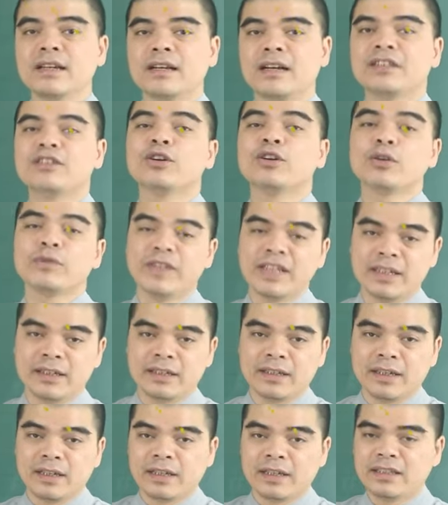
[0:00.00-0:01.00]
À, thưa quý
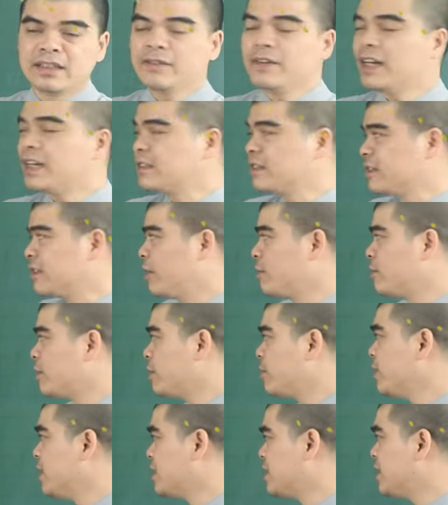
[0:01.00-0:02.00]
vị, như vậy là Tử Thông
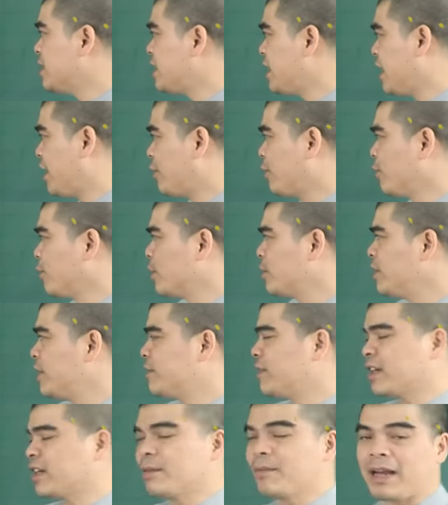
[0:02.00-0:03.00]
đã vừa chia sẻ cùng quý
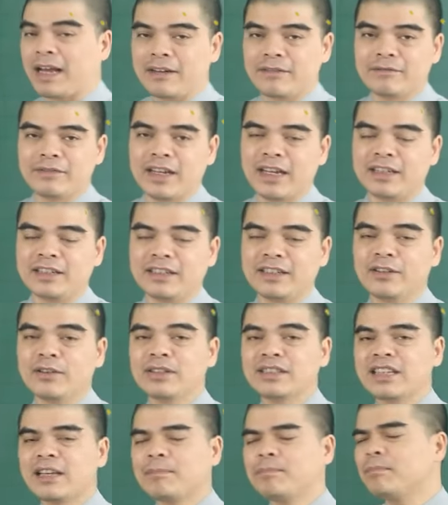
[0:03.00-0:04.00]
vị và các bạn về những
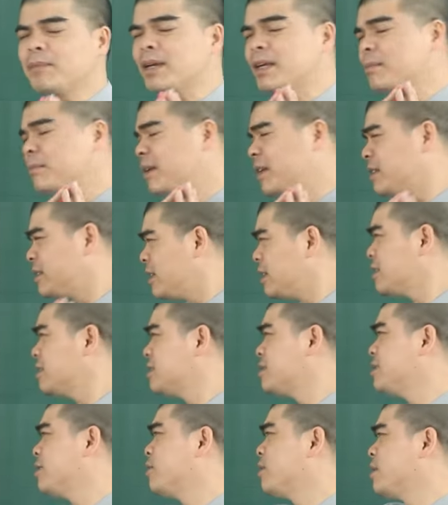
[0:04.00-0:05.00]
con giáp may mắn
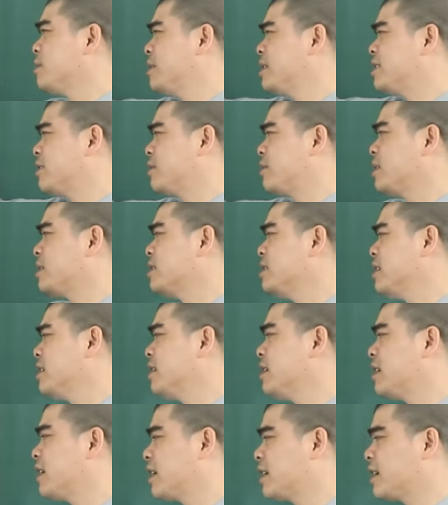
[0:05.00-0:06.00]
nhất trong ngày 16 tháng
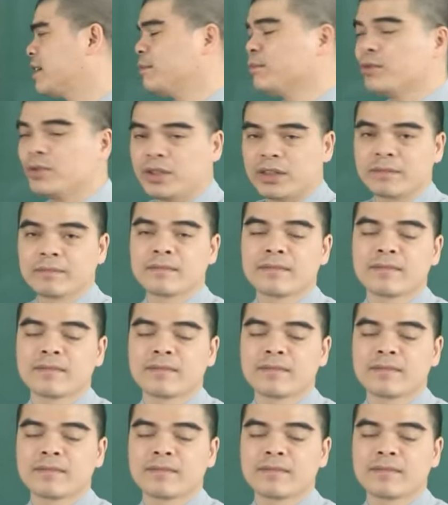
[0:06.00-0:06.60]
riêng ngày kỷ mùi.